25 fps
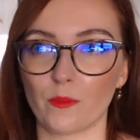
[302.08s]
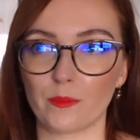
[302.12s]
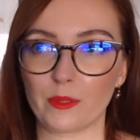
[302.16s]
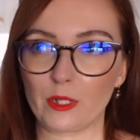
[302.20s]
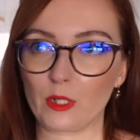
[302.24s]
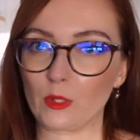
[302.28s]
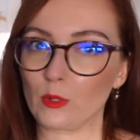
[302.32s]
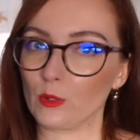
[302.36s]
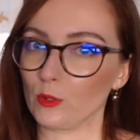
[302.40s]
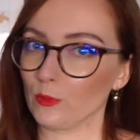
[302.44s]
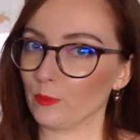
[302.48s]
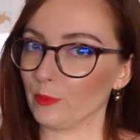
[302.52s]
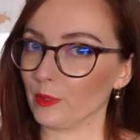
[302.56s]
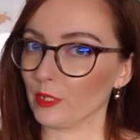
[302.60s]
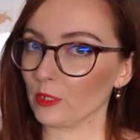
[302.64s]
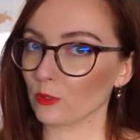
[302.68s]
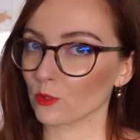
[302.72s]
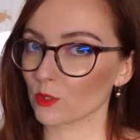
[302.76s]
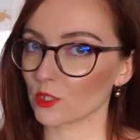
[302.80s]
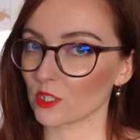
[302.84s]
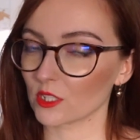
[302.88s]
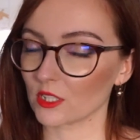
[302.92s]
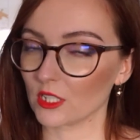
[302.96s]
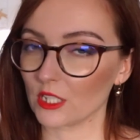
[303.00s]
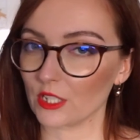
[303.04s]

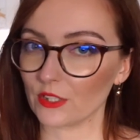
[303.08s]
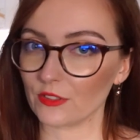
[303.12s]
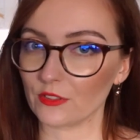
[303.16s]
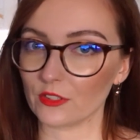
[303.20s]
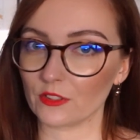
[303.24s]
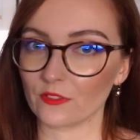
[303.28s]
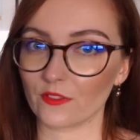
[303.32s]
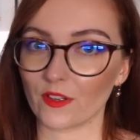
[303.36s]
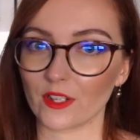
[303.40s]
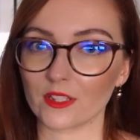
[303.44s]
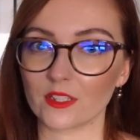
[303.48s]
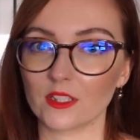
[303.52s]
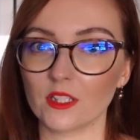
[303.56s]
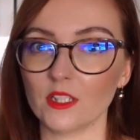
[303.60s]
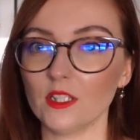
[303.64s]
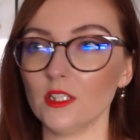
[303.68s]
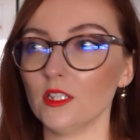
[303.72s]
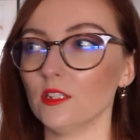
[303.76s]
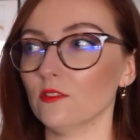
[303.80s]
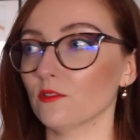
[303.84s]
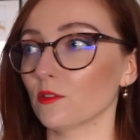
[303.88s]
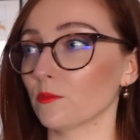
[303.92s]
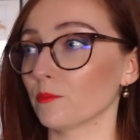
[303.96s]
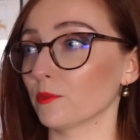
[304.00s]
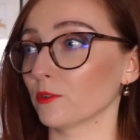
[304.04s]
приносит графин
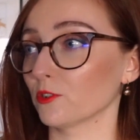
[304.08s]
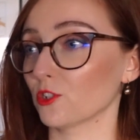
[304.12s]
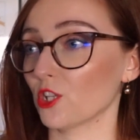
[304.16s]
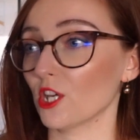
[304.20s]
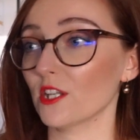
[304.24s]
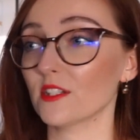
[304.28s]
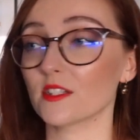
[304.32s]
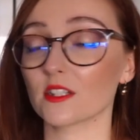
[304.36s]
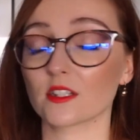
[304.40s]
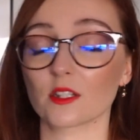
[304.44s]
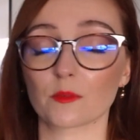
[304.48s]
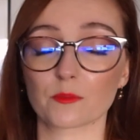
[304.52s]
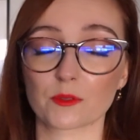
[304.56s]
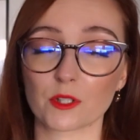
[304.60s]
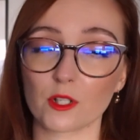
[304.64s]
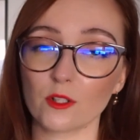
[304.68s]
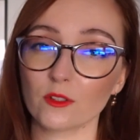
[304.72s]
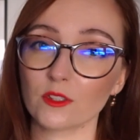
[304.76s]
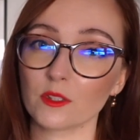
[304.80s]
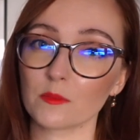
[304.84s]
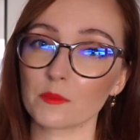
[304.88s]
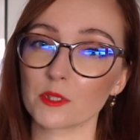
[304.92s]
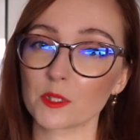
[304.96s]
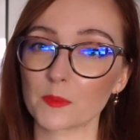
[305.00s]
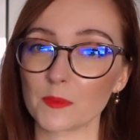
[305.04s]
воды, вы получаете это
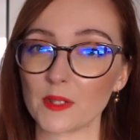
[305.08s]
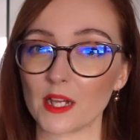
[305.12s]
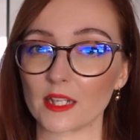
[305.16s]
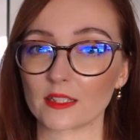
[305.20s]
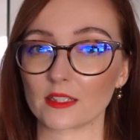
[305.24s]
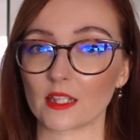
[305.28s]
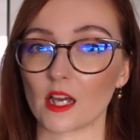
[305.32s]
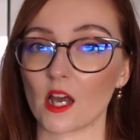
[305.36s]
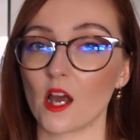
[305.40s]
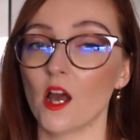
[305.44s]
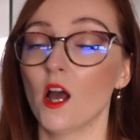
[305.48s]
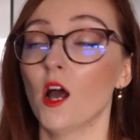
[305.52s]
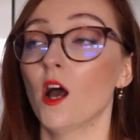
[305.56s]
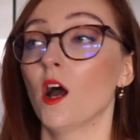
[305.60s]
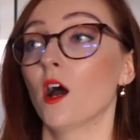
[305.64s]
абсолютно бесплатно.